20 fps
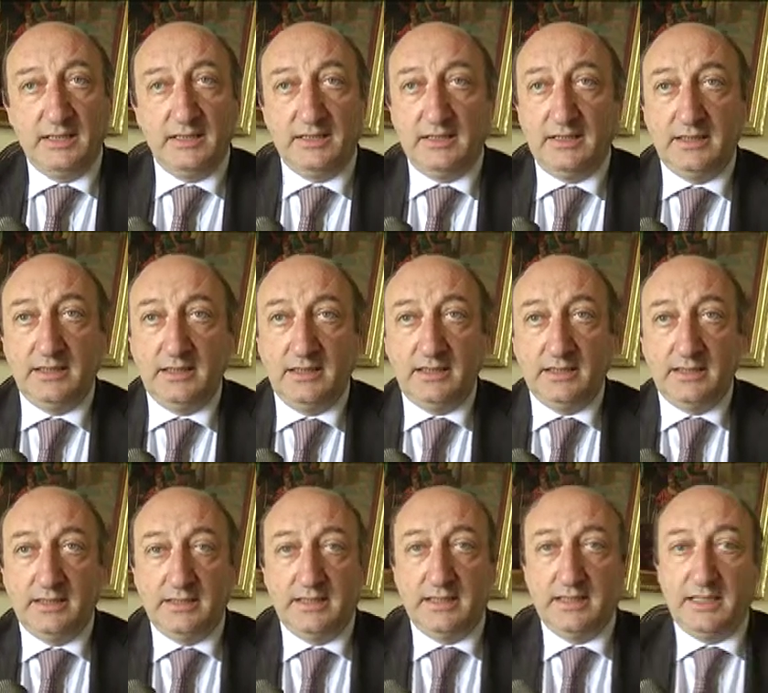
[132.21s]

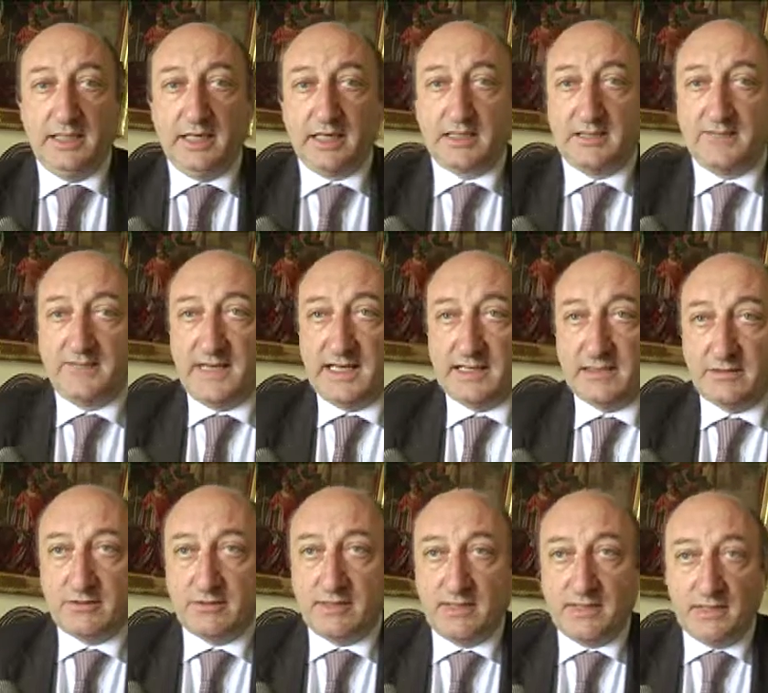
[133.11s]
delle, degli ex FAS,
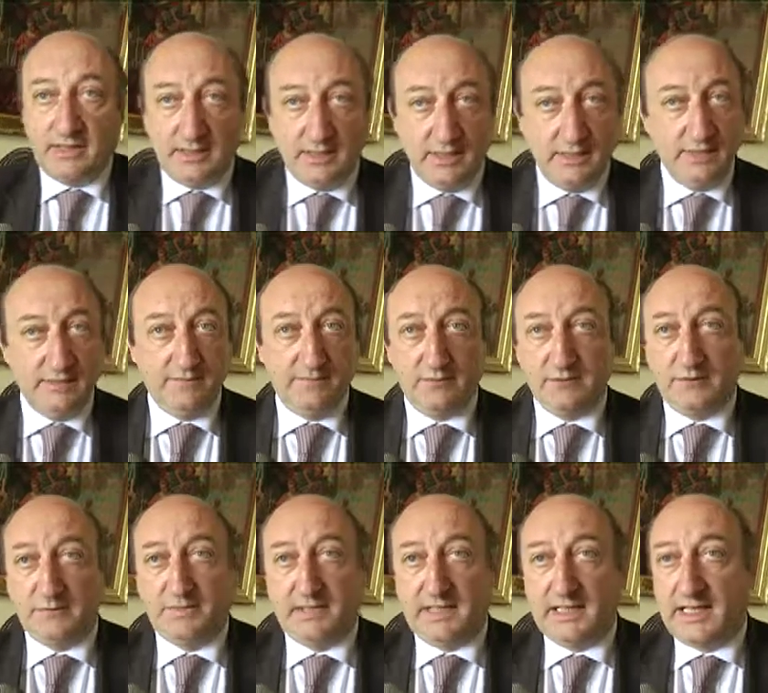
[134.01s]
cioè i
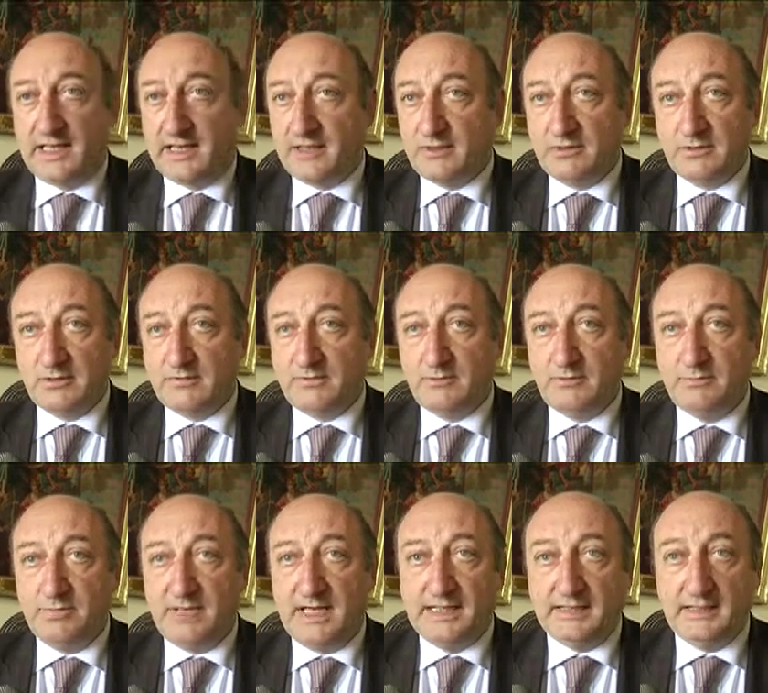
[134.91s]
fondi per le aree
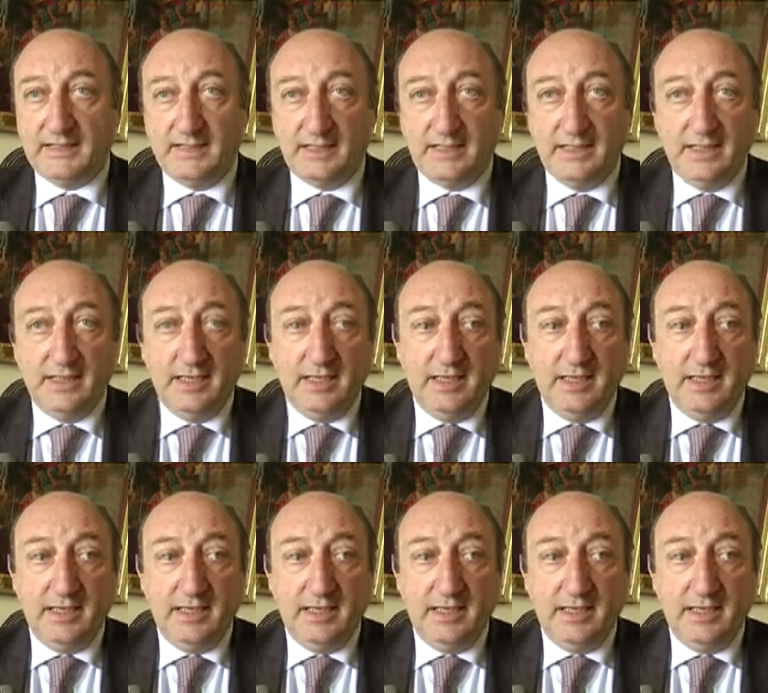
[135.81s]
sottosviluppate,